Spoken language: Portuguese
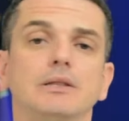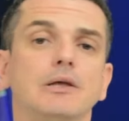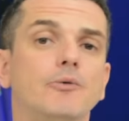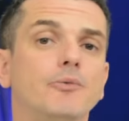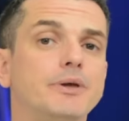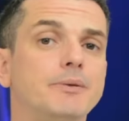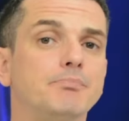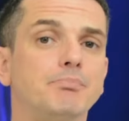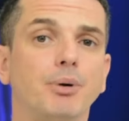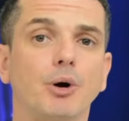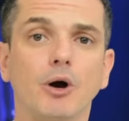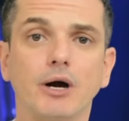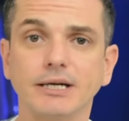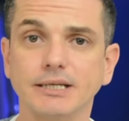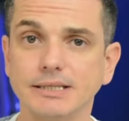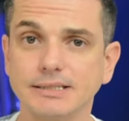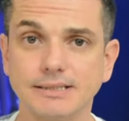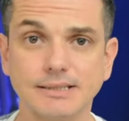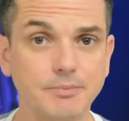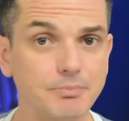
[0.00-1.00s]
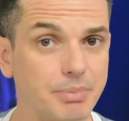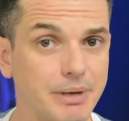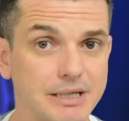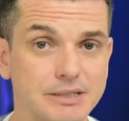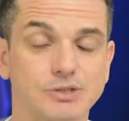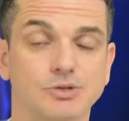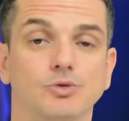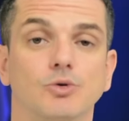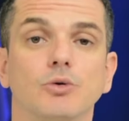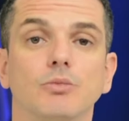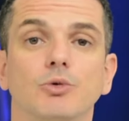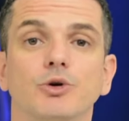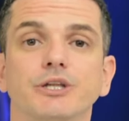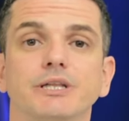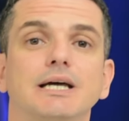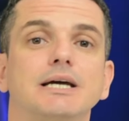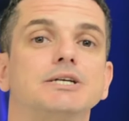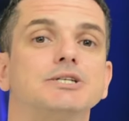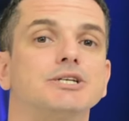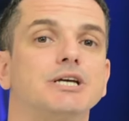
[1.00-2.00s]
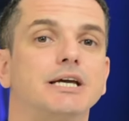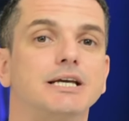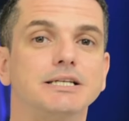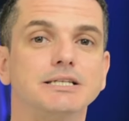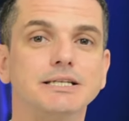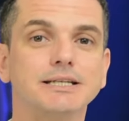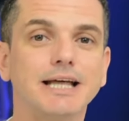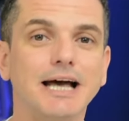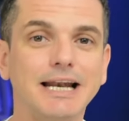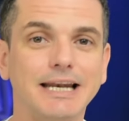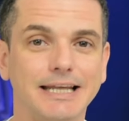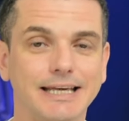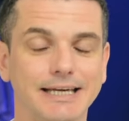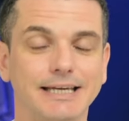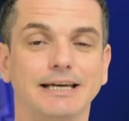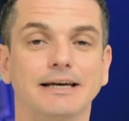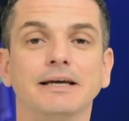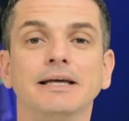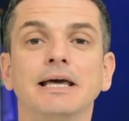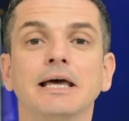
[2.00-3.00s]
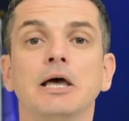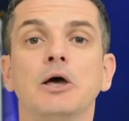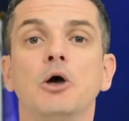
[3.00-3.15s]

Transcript: Não importa se passou muita gente da linha,